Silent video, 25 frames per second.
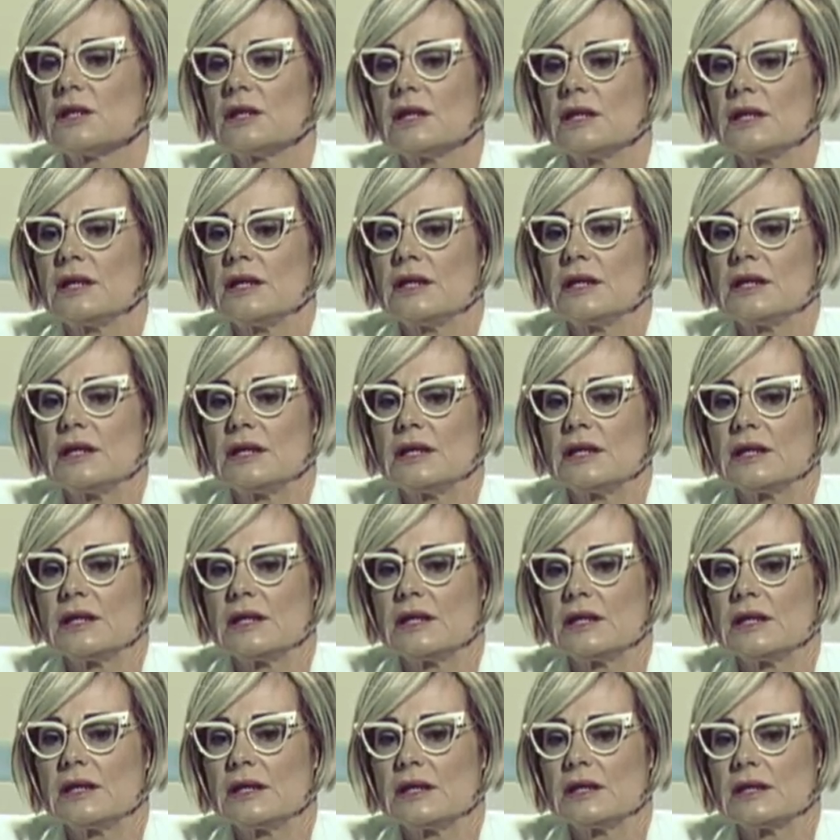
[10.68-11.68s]

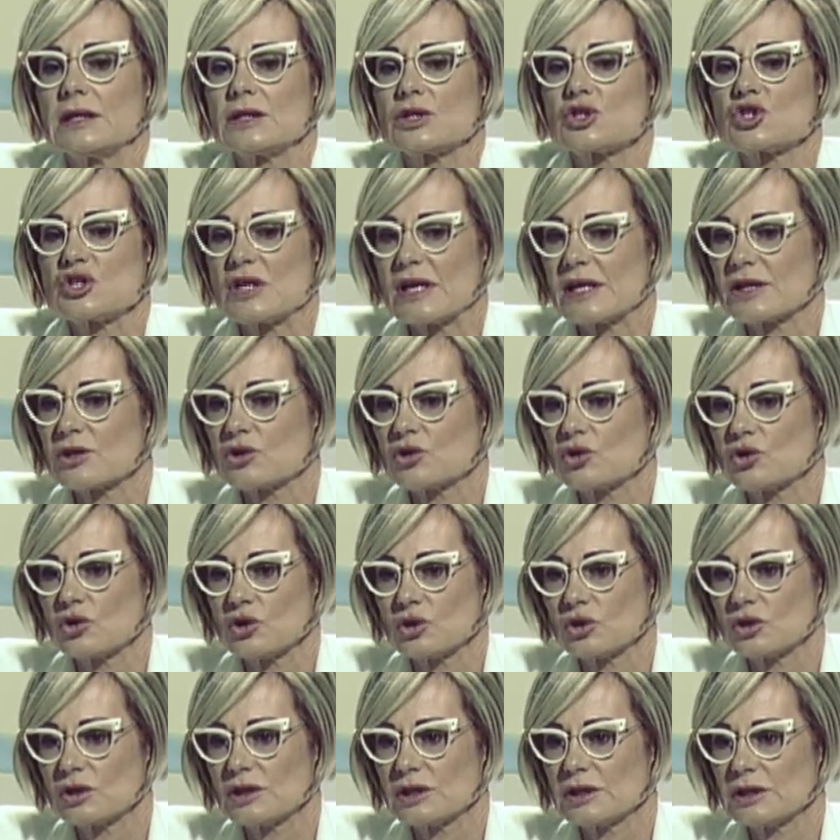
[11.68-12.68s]
E
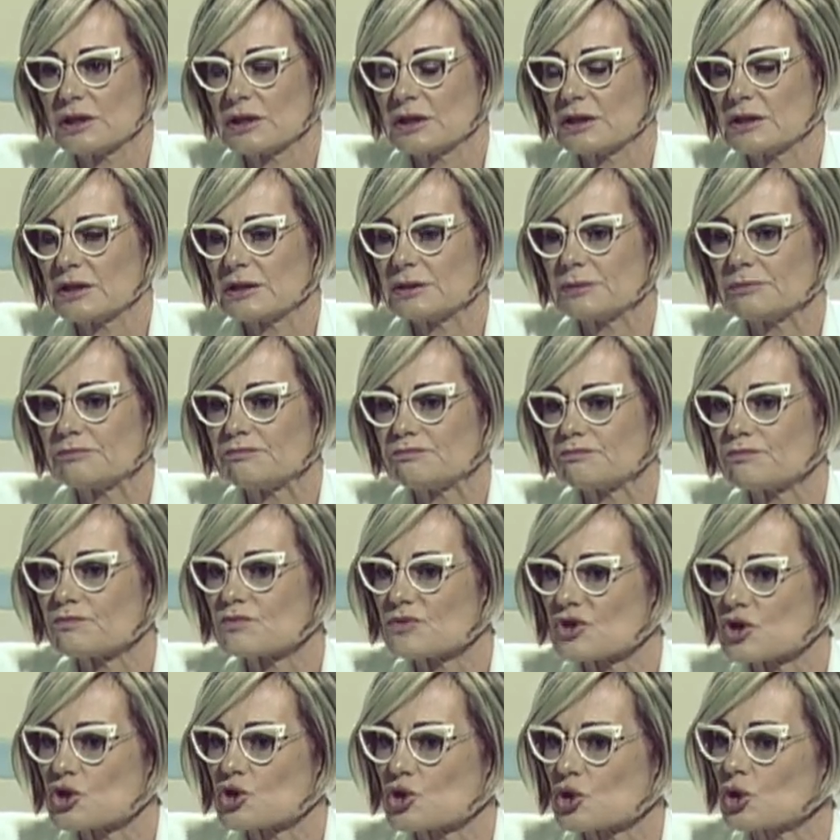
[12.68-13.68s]
certo eh,
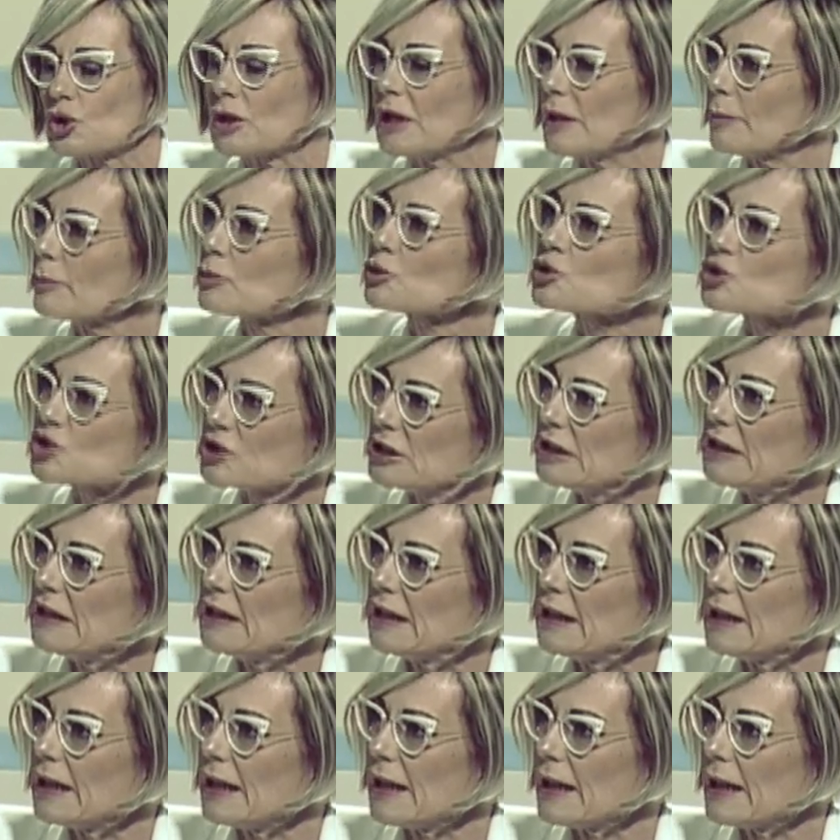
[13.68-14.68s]
ci sono delle
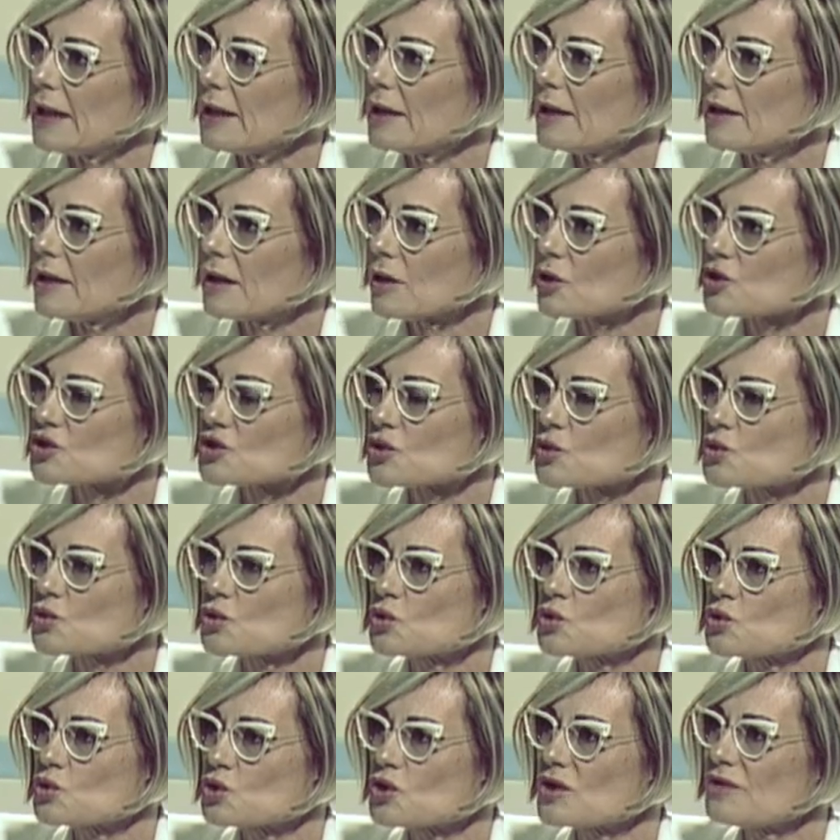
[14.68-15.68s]
postille, la nostra
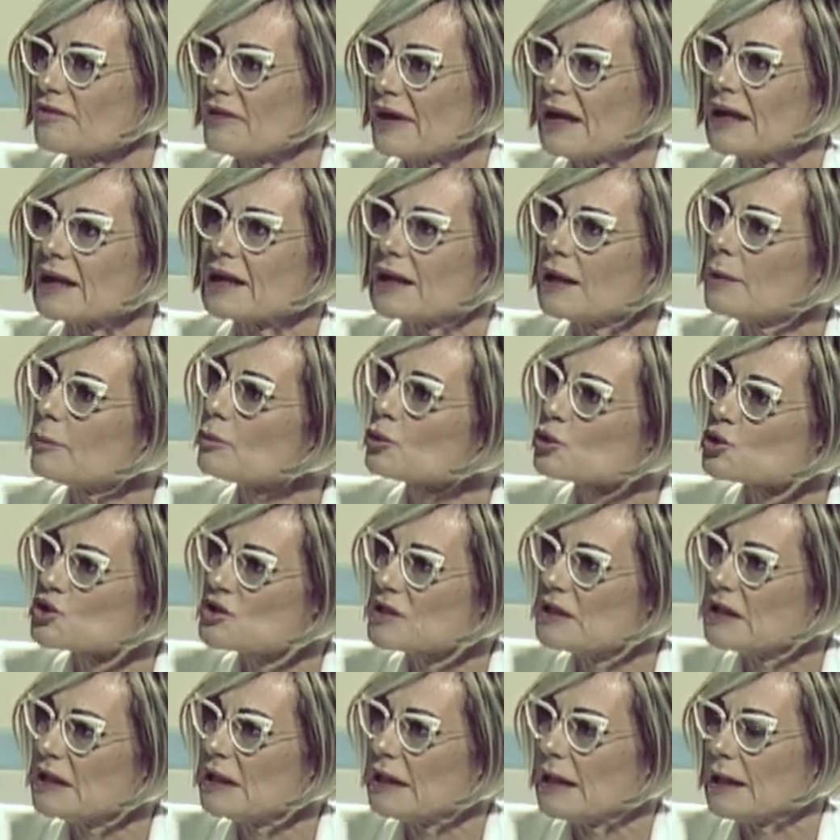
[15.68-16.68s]
Costituzione fa anche delle
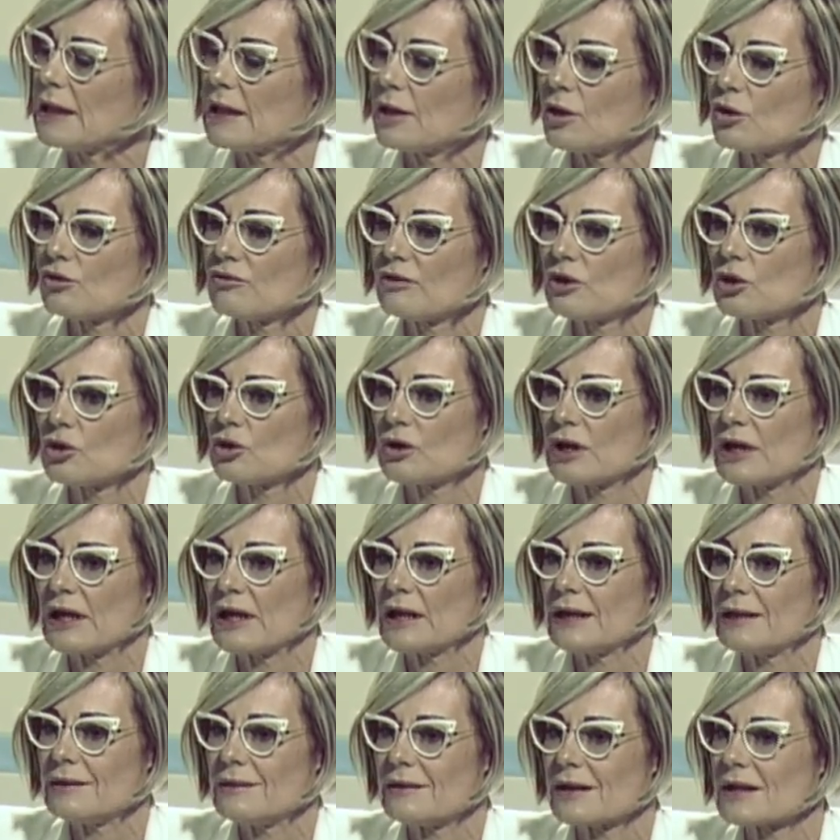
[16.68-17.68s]
postille, ovvero che
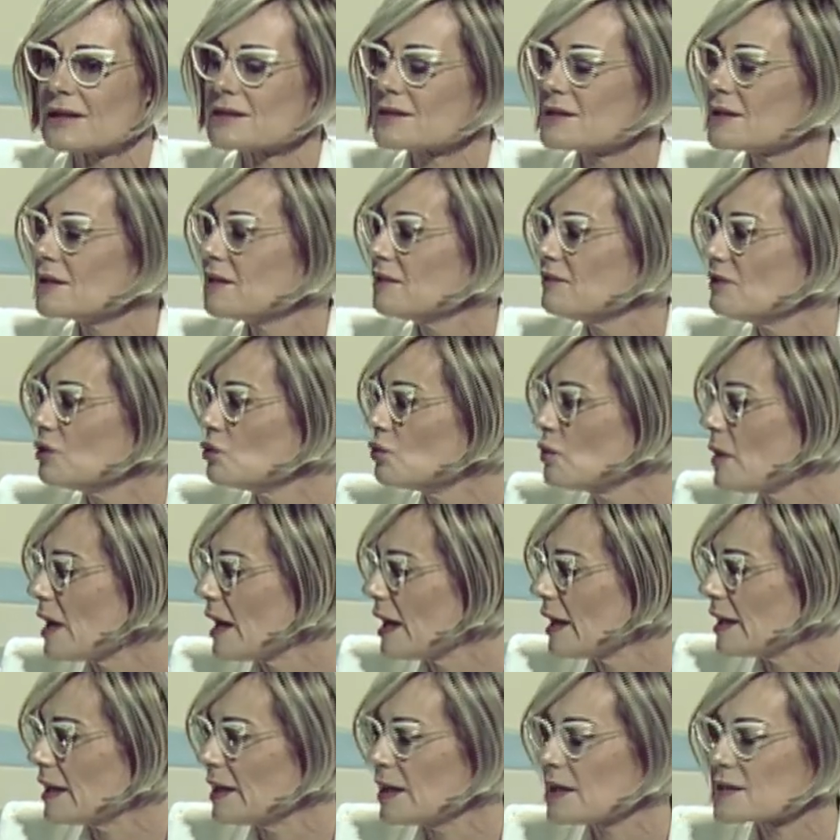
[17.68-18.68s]
l'interesse
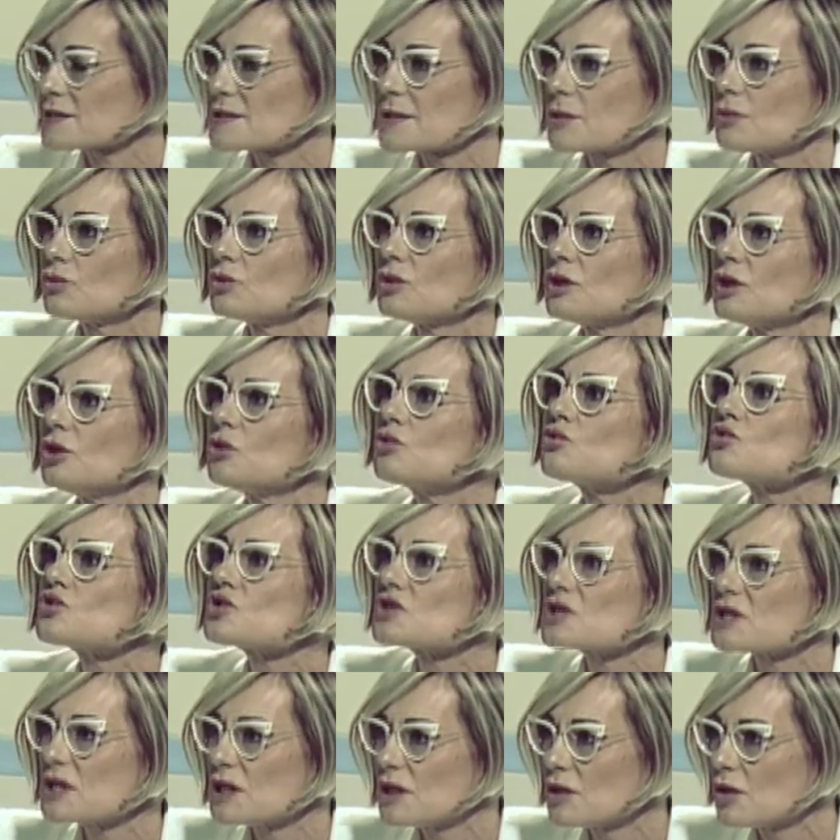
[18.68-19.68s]
individuale e la salute di un
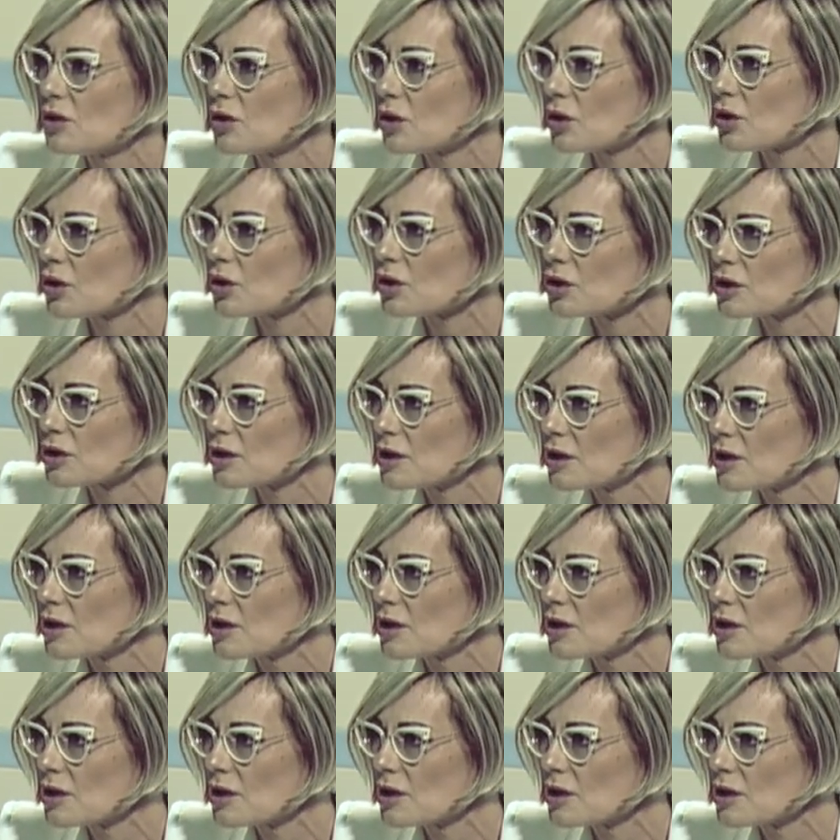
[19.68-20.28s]
singolo